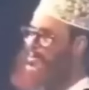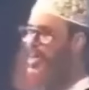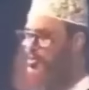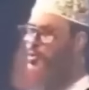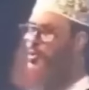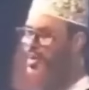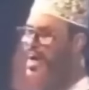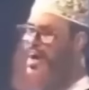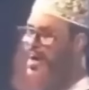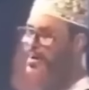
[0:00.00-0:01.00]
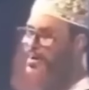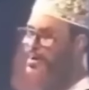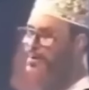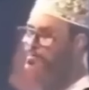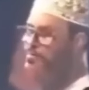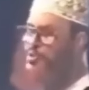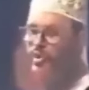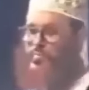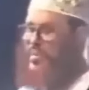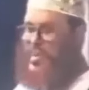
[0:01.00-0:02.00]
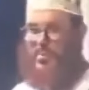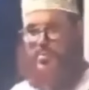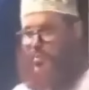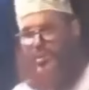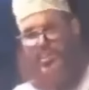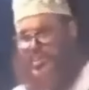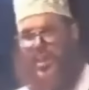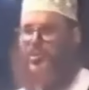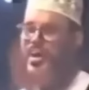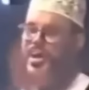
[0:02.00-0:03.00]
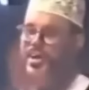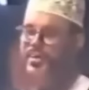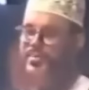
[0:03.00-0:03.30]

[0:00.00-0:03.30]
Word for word: ছাত্র হইয়া মুসলমানদের বিপক্ষে যাইও না